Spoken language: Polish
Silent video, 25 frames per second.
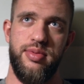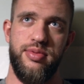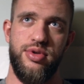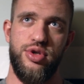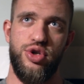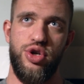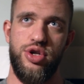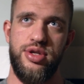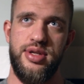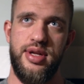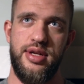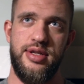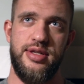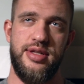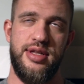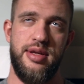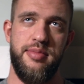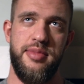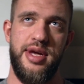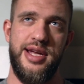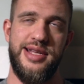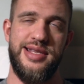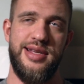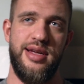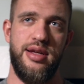zostać z tym
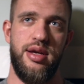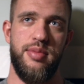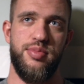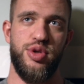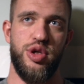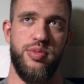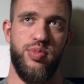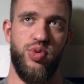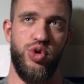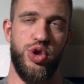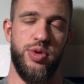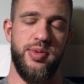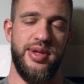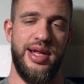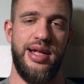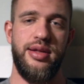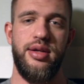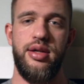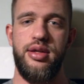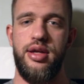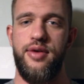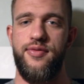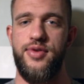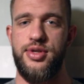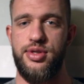jedzeniem, przypuśćmy,
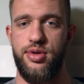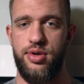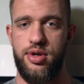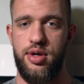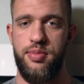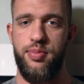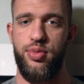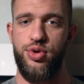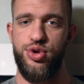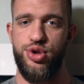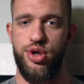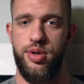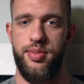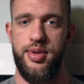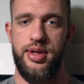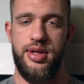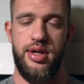nadal na wysokim poziomie,